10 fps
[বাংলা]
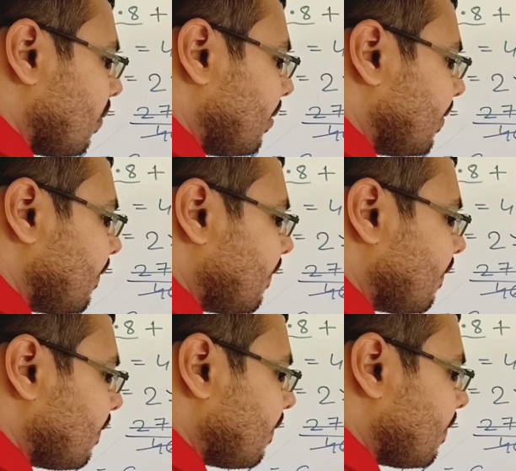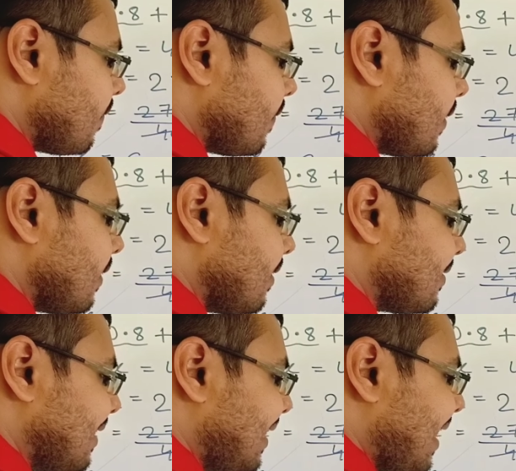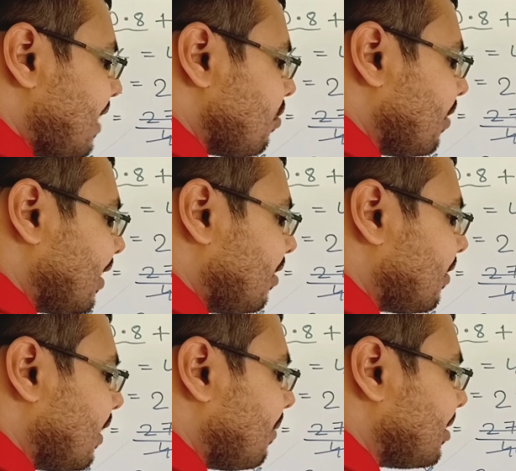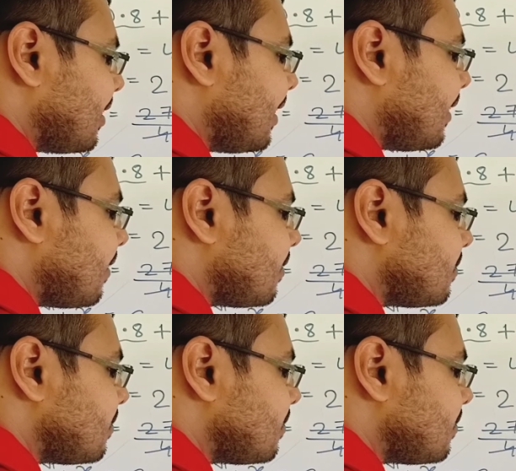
হবে তাহলে এই হয়ে গেল কি আমাদের